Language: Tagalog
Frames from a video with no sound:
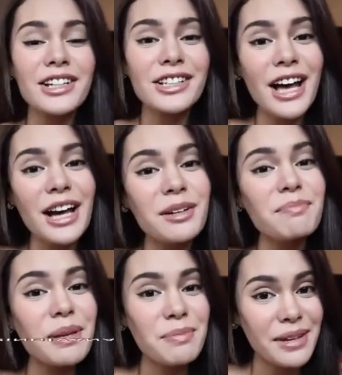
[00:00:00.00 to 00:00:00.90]
hashtag
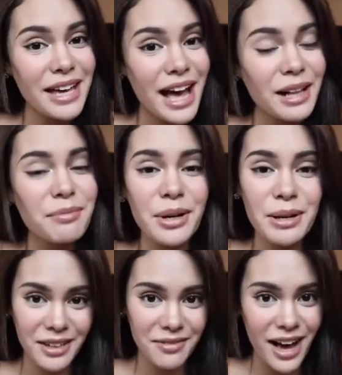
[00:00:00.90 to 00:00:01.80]
PPL
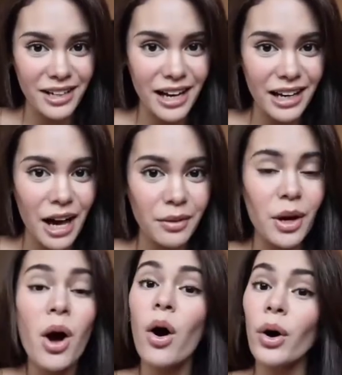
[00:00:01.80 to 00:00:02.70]
Bring Ivana
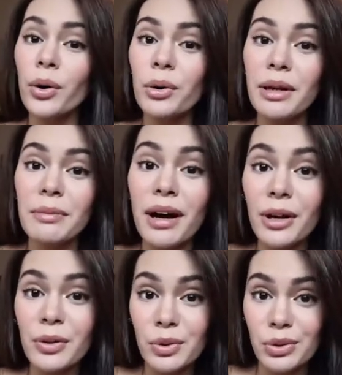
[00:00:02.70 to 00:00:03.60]
Alawi or kung may iba
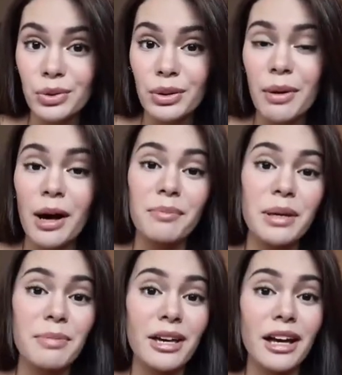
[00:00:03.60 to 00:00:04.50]
kayong gusto na mga
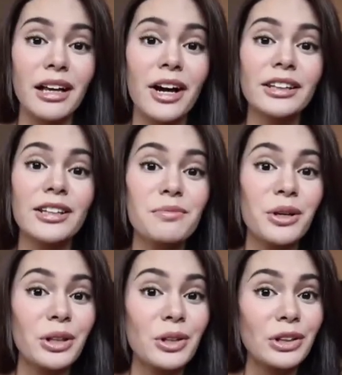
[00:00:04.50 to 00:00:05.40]
PPL artist,
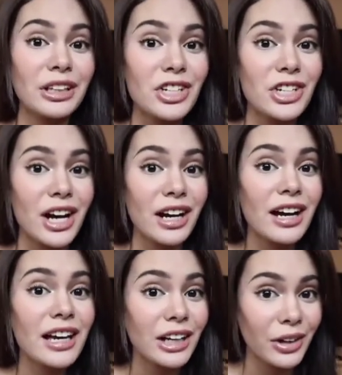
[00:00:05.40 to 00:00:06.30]
pwede niyo din siyang
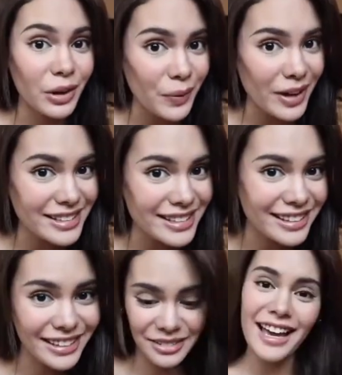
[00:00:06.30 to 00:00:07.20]

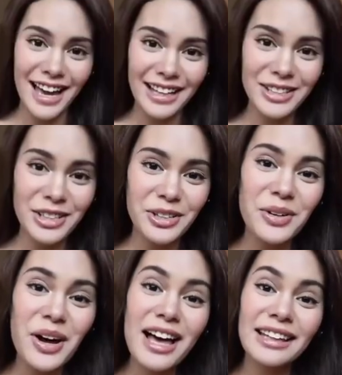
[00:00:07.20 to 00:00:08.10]
i-request. Ayan,
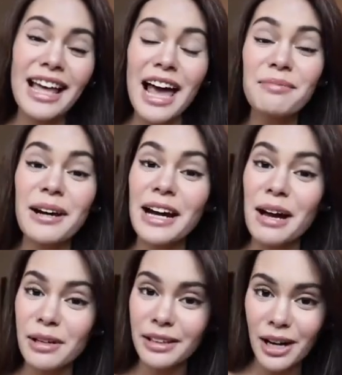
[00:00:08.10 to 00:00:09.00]
so dahil
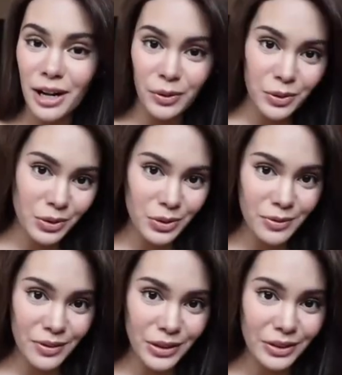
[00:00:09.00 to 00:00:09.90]
marami ang nakagusto
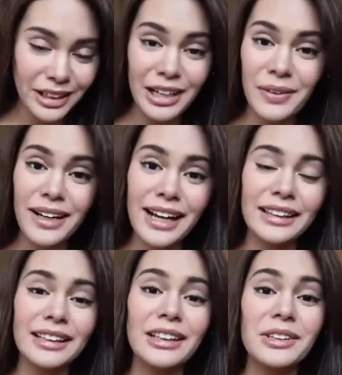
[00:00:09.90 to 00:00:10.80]
sa video na ginawa
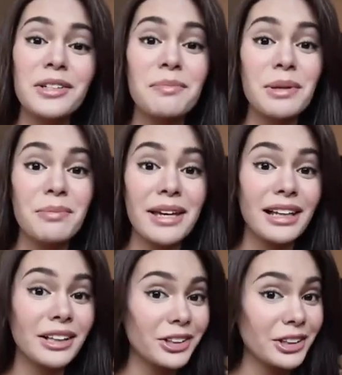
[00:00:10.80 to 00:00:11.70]
natin dito sa
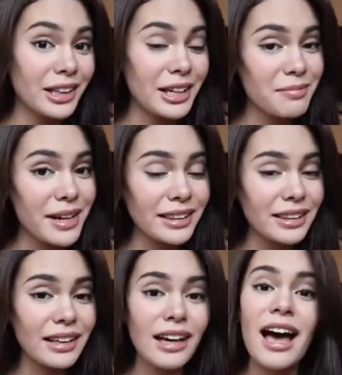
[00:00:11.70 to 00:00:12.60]
PPL Entertainment